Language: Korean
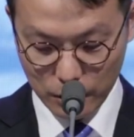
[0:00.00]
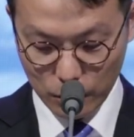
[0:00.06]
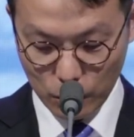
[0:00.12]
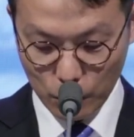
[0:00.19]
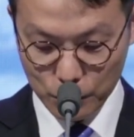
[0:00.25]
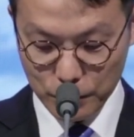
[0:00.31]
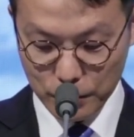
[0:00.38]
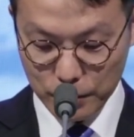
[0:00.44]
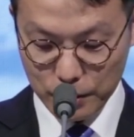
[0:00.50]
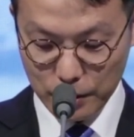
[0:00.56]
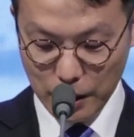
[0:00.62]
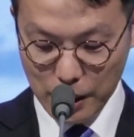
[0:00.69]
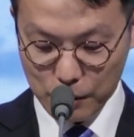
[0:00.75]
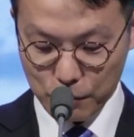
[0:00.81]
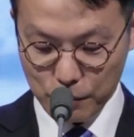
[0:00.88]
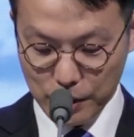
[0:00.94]
오늘
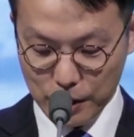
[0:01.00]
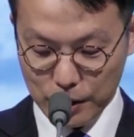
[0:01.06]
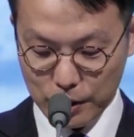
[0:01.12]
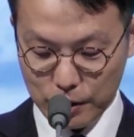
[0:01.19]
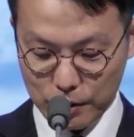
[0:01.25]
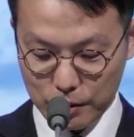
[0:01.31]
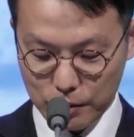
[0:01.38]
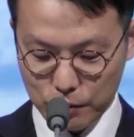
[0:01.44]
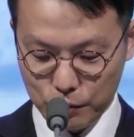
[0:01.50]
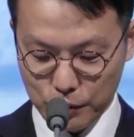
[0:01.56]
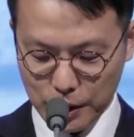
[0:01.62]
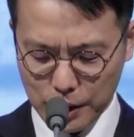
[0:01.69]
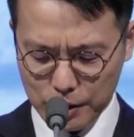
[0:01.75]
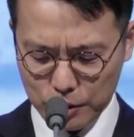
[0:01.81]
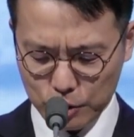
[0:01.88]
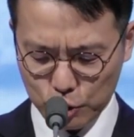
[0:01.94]
하루에
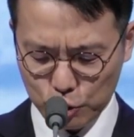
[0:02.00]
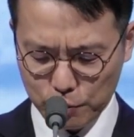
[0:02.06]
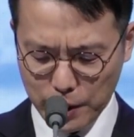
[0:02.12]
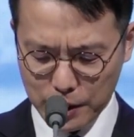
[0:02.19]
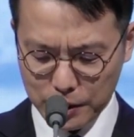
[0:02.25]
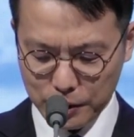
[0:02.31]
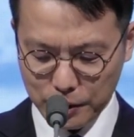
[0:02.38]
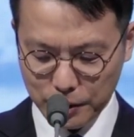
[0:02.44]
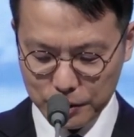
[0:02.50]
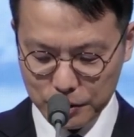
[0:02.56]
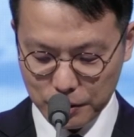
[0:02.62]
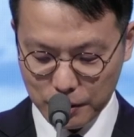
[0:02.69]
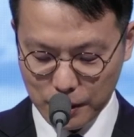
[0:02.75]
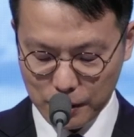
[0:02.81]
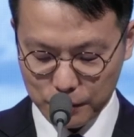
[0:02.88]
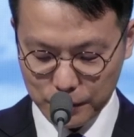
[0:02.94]
우리가 하는 수많은
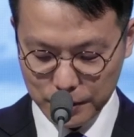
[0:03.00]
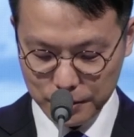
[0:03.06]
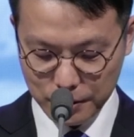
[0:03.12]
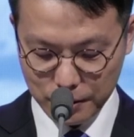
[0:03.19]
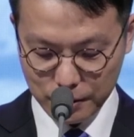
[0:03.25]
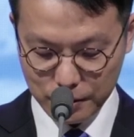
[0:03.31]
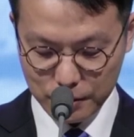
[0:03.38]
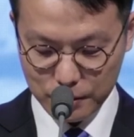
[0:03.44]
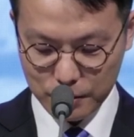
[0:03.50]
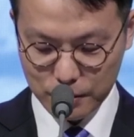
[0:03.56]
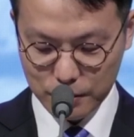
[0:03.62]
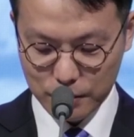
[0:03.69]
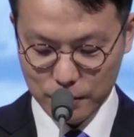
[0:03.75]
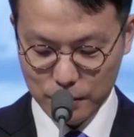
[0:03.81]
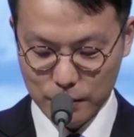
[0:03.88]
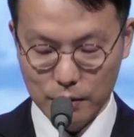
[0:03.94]
결정 가운데서
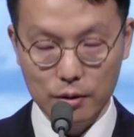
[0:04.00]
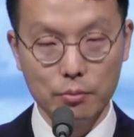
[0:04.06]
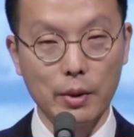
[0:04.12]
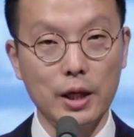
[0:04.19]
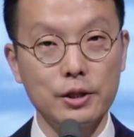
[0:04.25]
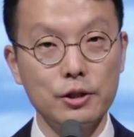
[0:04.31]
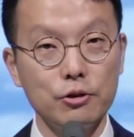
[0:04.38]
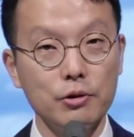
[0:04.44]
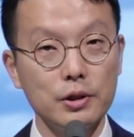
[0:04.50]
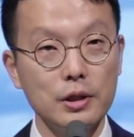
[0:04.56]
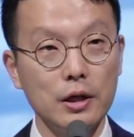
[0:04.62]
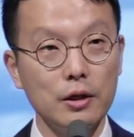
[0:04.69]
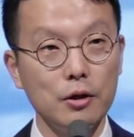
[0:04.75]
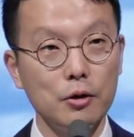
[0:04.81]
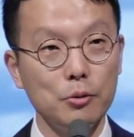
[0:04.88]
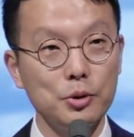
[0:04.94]
말씀과
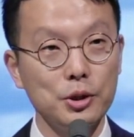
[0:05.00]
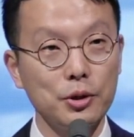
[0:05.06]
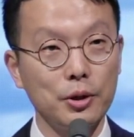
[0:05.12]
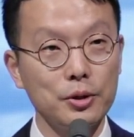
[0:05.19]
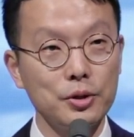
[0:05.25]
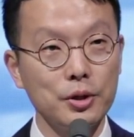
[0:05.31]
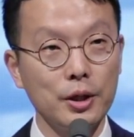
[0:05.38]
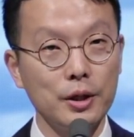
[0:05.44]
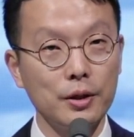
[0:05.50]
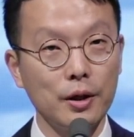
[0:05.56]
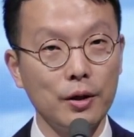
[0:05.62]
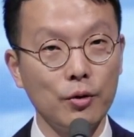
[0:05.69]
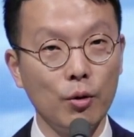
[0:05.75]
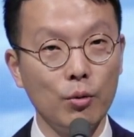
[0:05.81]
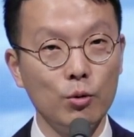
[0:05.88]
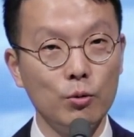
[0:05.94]
상관없이 결정할 때가
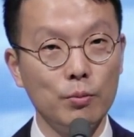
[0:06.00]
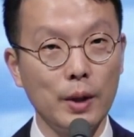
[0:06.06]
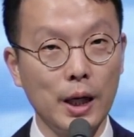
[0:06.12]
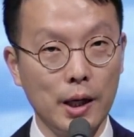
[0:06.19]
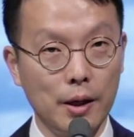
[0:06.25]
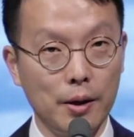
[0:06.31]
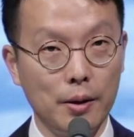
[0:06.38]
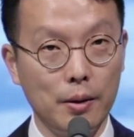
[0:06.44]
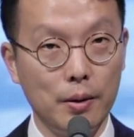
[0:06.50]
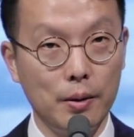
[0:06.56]
너무 많아요.